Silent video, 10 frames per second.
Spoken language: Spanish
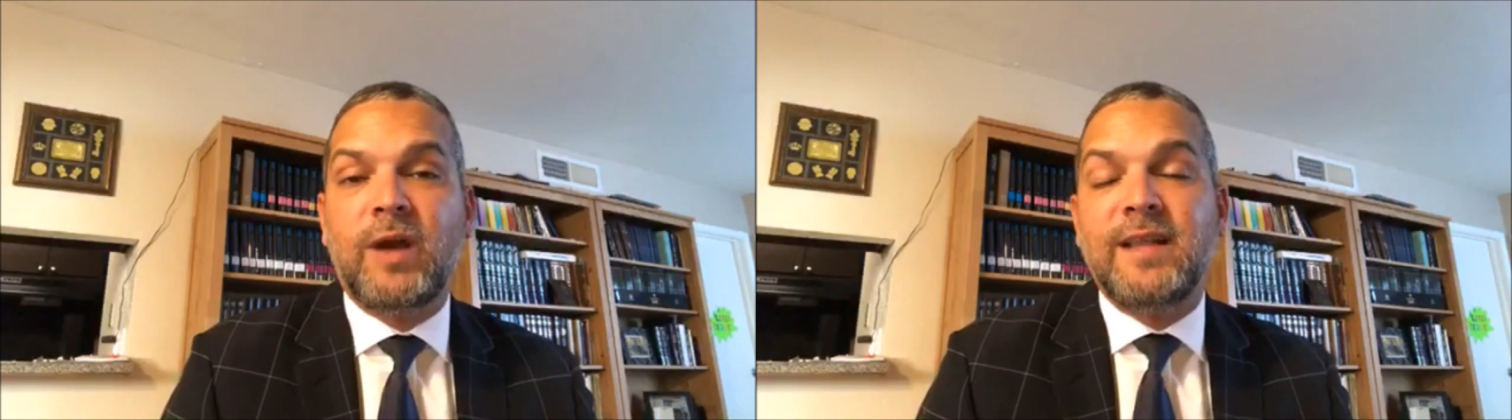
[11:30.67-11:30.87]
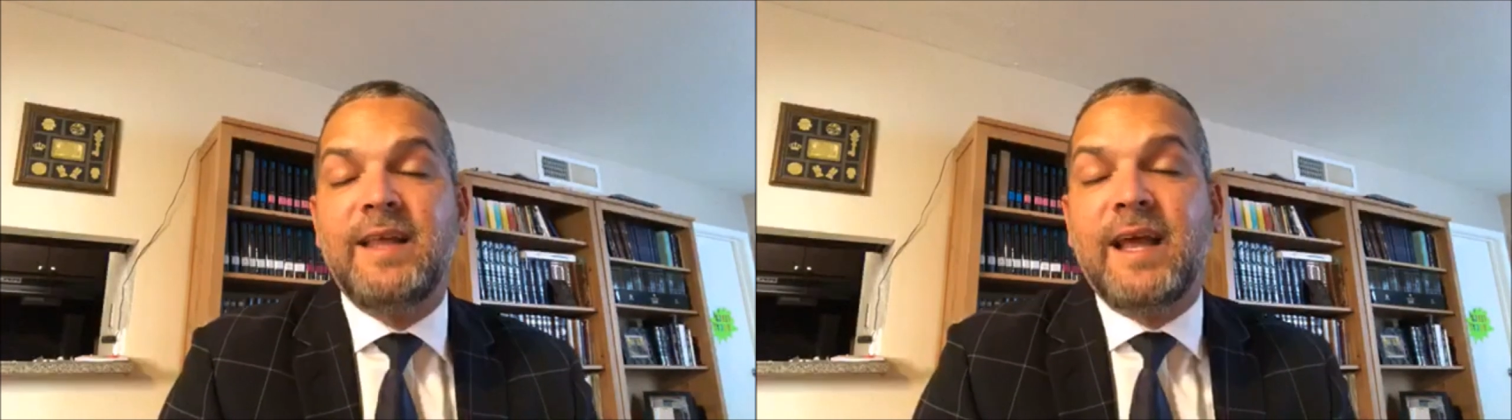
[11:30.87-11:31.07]

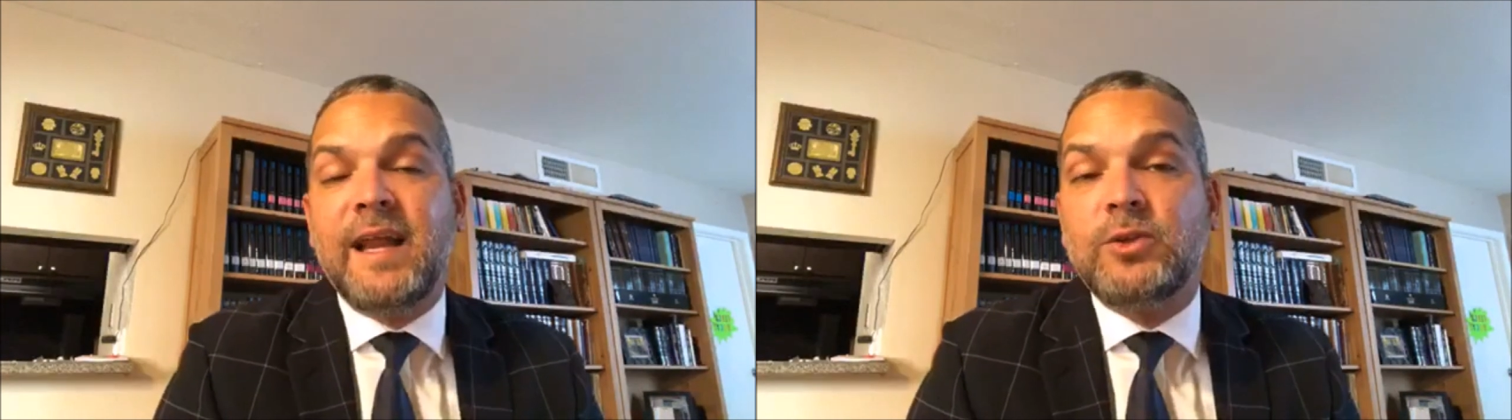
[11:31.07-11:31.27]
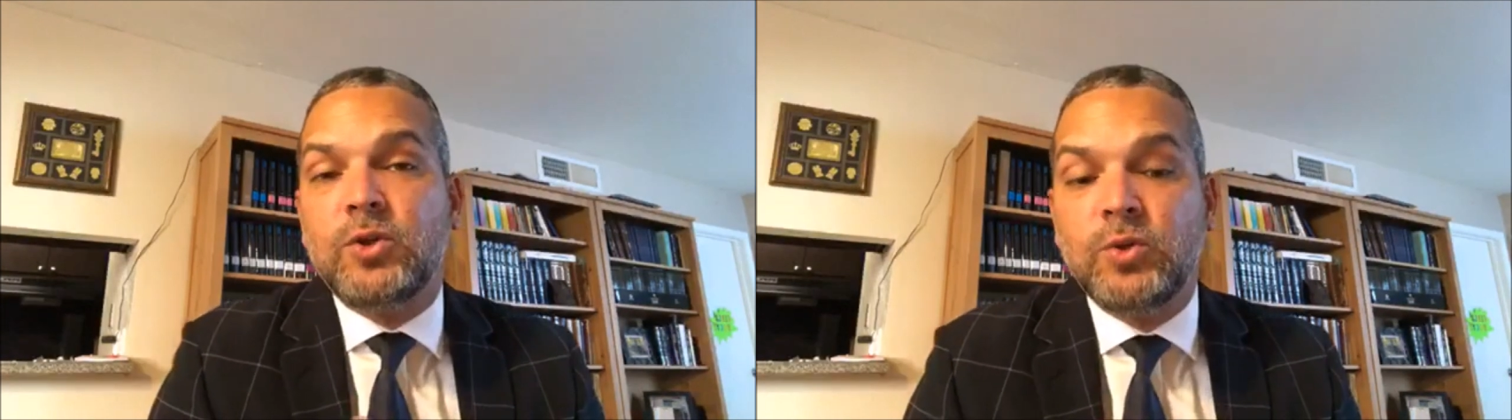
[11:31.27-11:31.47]
que hay
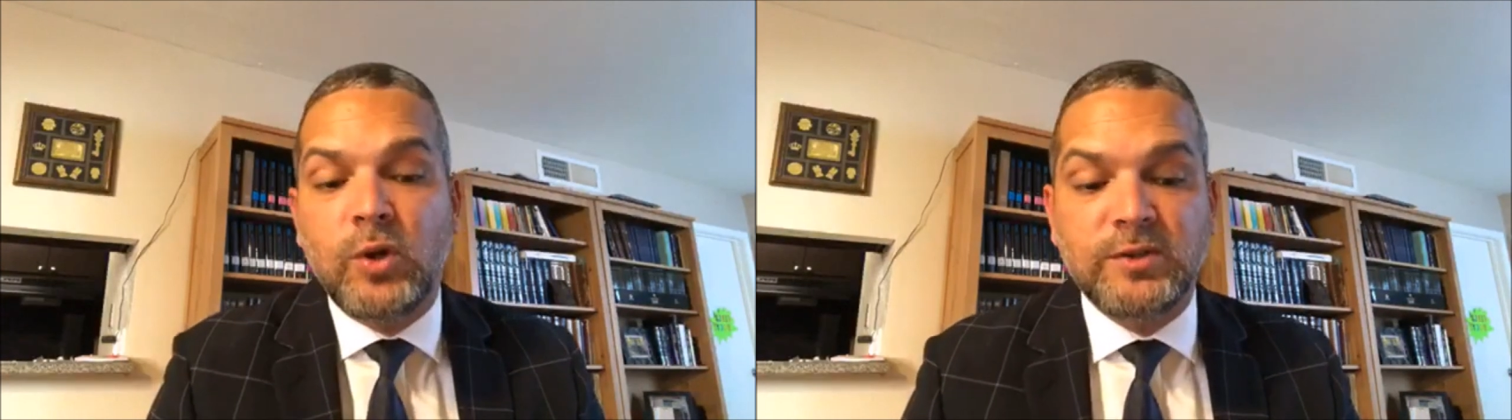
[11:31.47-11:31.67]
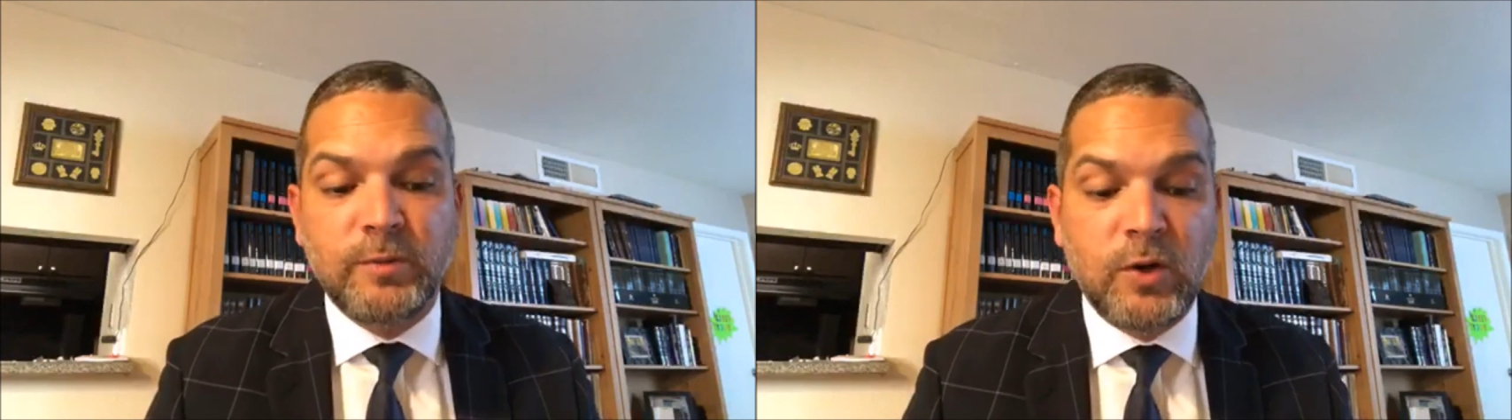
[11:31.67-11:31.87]
decretos
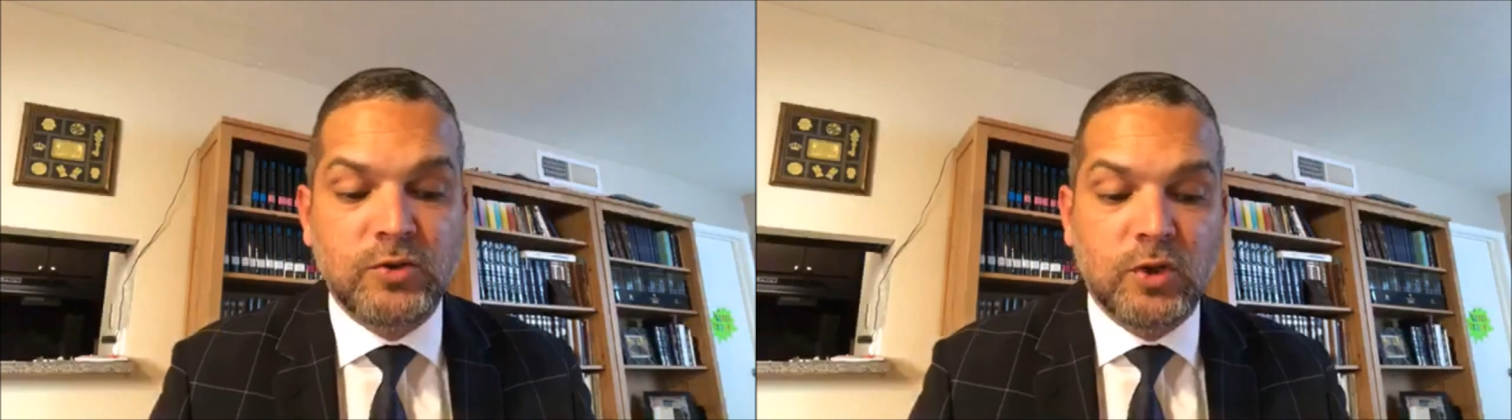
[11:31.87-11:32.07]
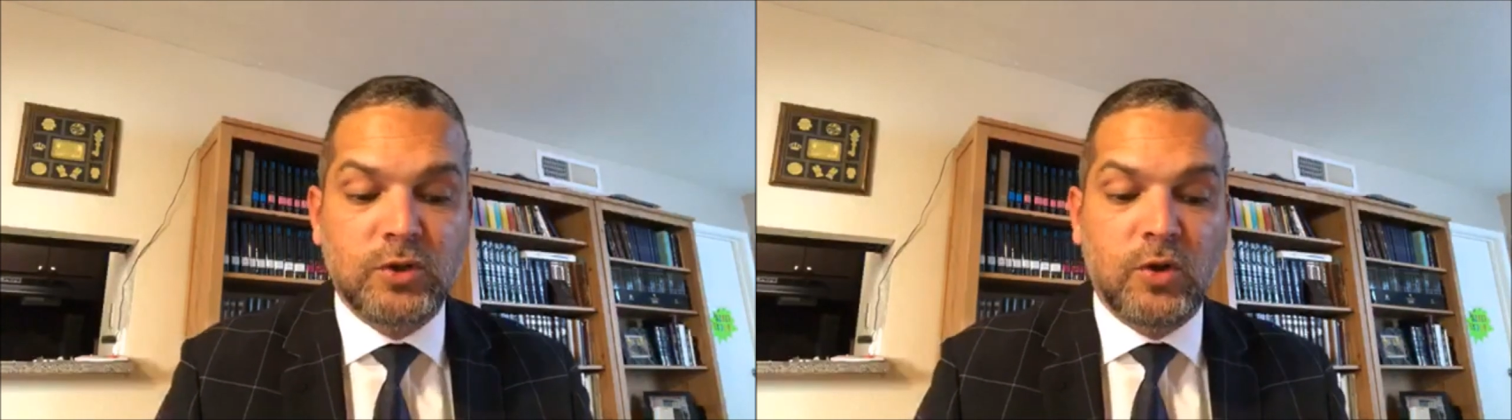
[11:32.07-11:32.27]
duros encima de
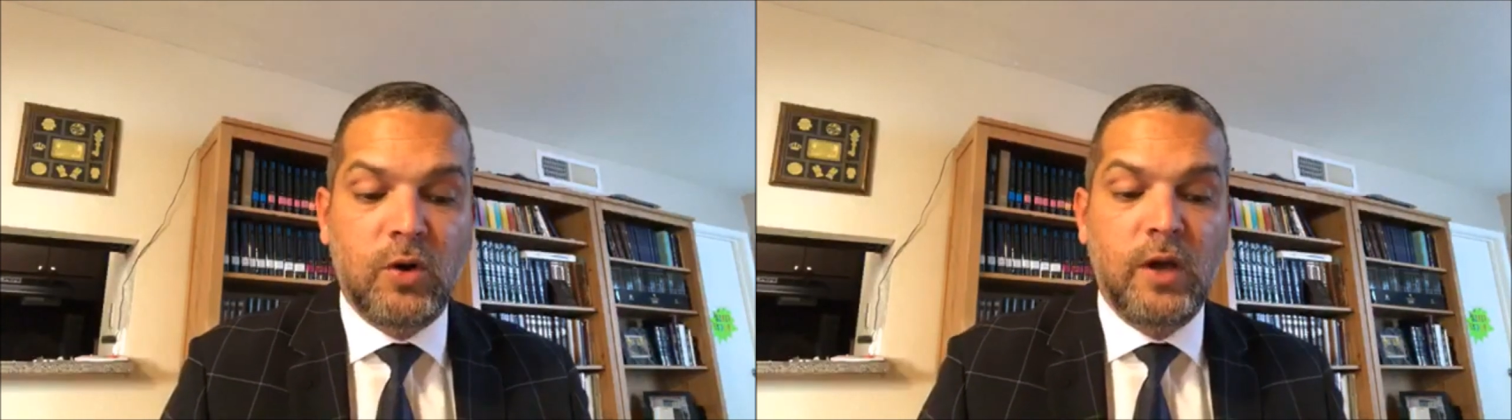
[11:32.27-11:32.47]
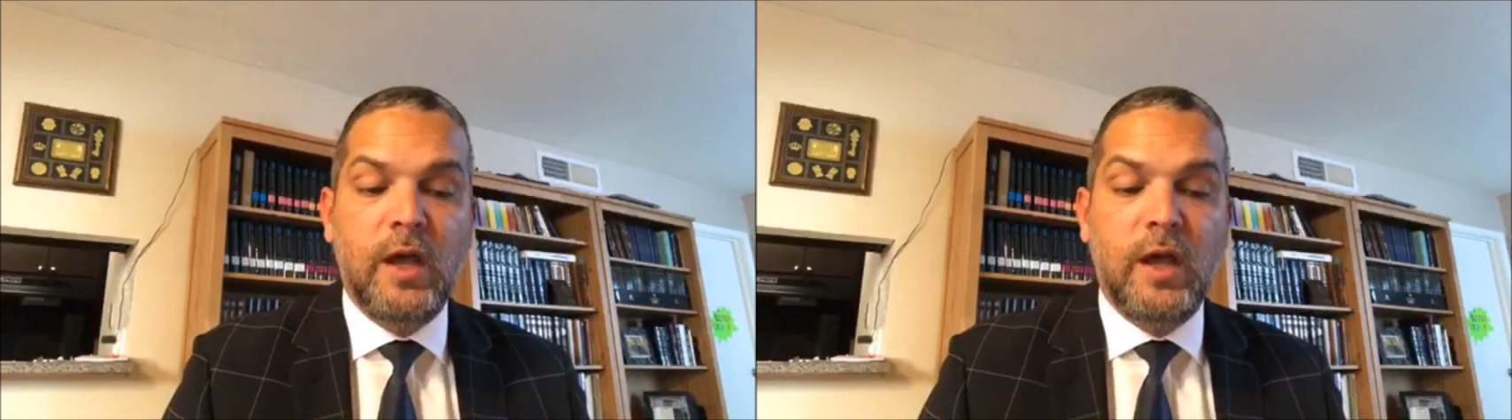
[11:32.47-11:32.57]
nosotros,